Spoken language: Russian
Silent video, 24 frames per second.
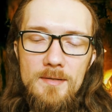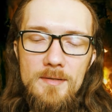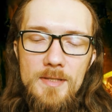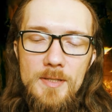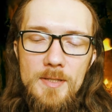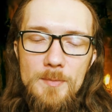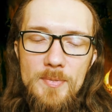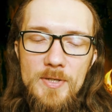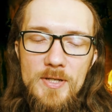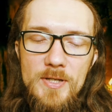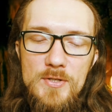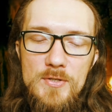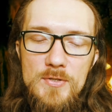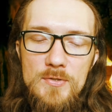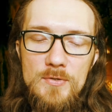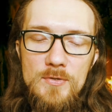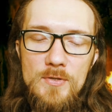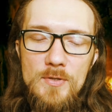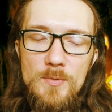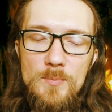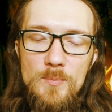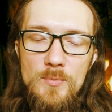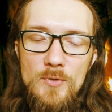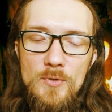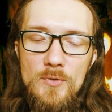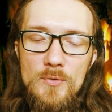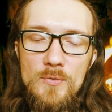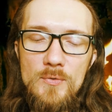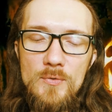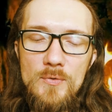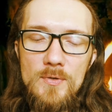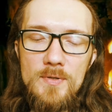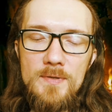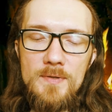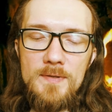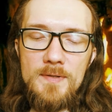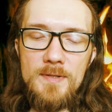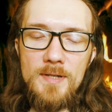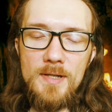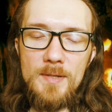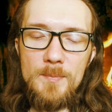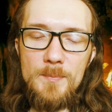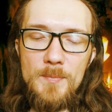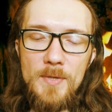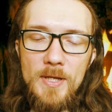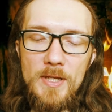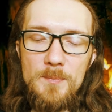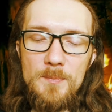Не прошло и полгода,
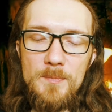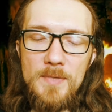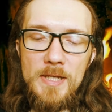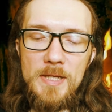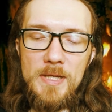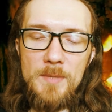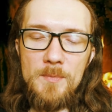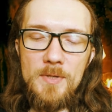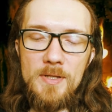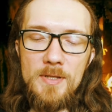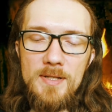как перед моими